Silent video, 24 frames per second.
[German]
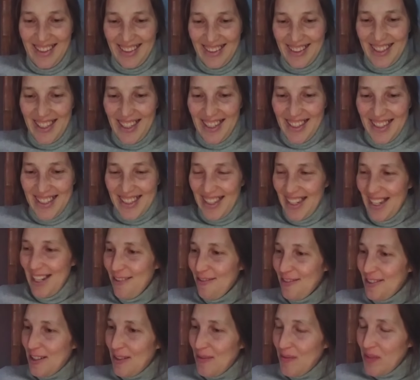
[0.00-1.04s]
dritte
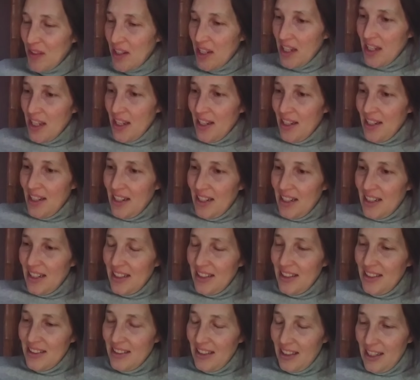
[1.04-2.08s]
Hälfte,
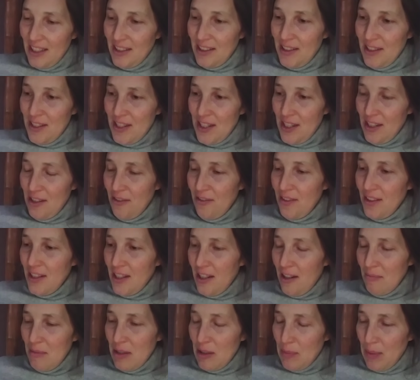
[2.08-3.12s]
äh, da hatte ich äh,
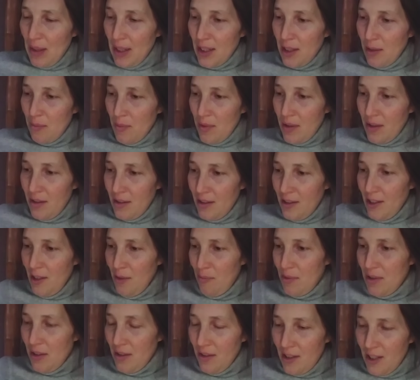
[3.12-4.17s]
wieder mit meinem äh,
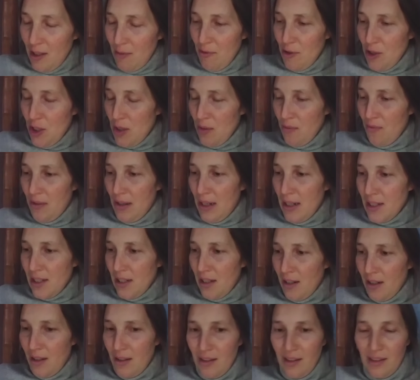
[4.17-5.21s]
geliebten himmlischen
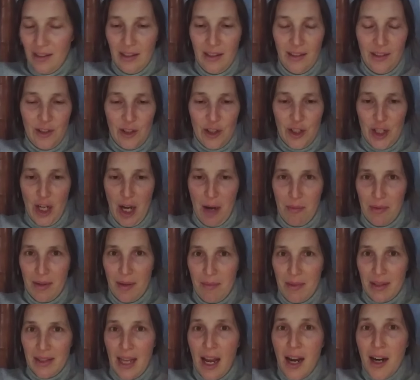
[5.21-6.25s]
Vater, äh,
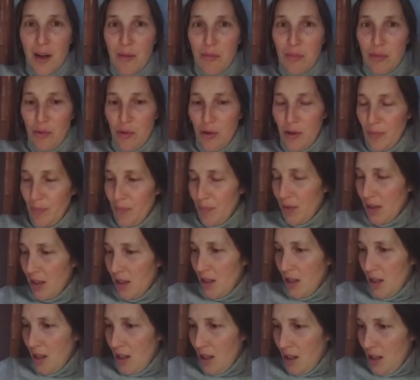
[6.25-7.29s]
im Tagebuch.
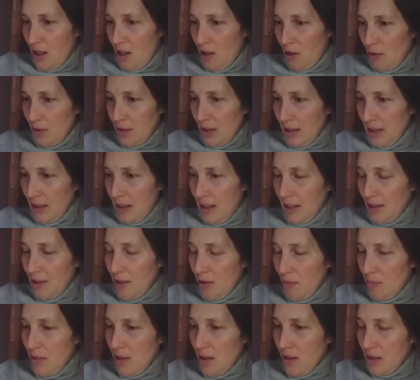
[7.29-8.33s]
Und dann hat er
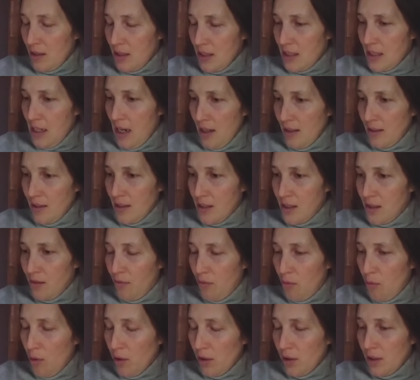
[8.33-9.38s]
mir gesagt, das
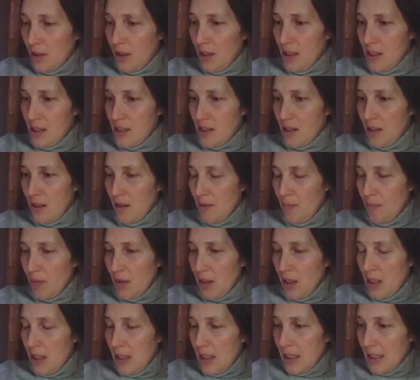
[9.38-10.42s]
Wort gestern,
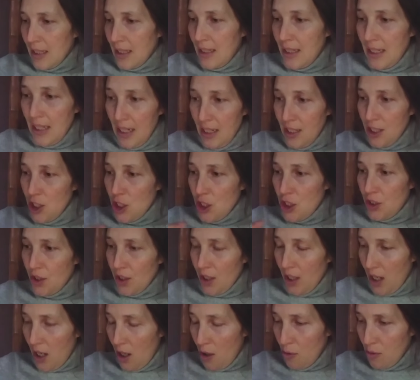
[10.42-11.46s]
geh nicht
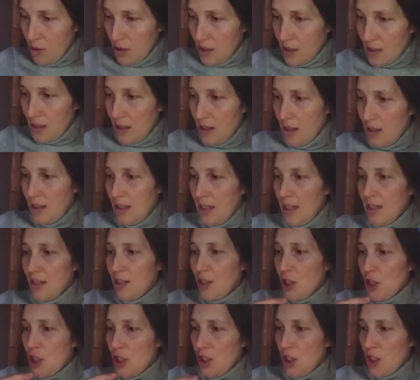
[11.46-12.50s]
raus, lenk
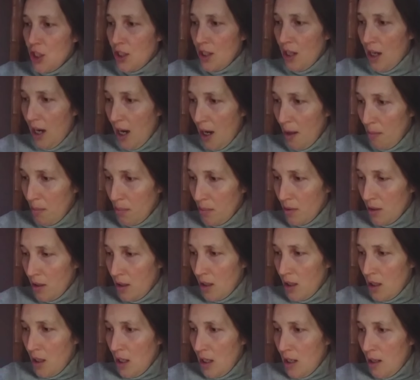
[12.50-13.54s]
dich nicht ab,
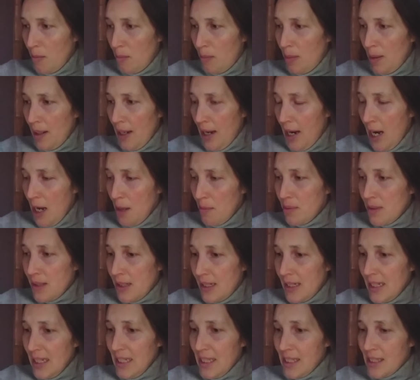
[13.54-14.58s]
bleib
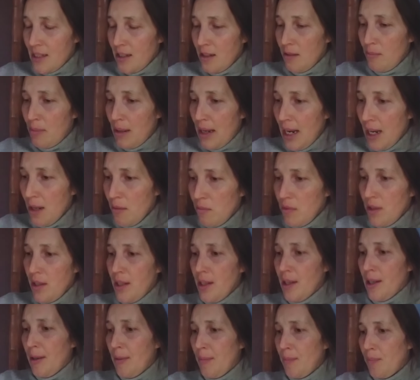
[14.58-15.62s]
sitzen bei
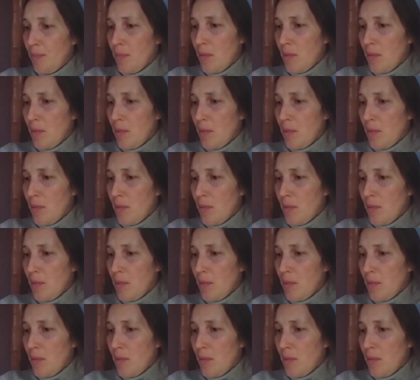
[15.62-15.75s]
mir.